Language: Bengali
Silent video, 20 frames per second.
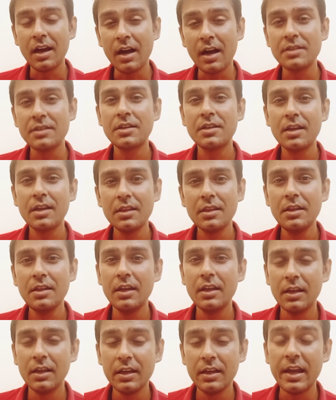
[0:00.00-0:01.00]
আজকের
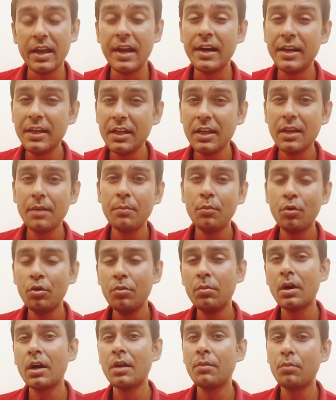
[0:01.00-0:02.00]
দিনে এটিকে
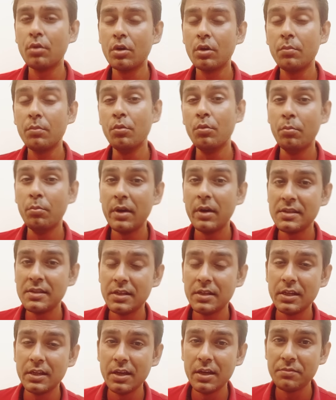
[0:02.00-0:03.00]
মোহনবাগান বনাম মুম্বাই
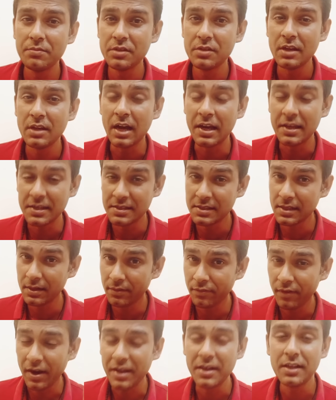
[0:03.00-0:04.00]
সিটি এফসির আইএসএল
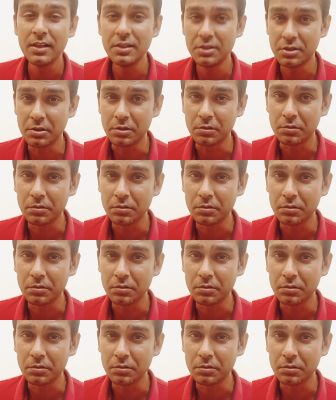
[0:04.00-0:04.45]
ফাইনাল ছিল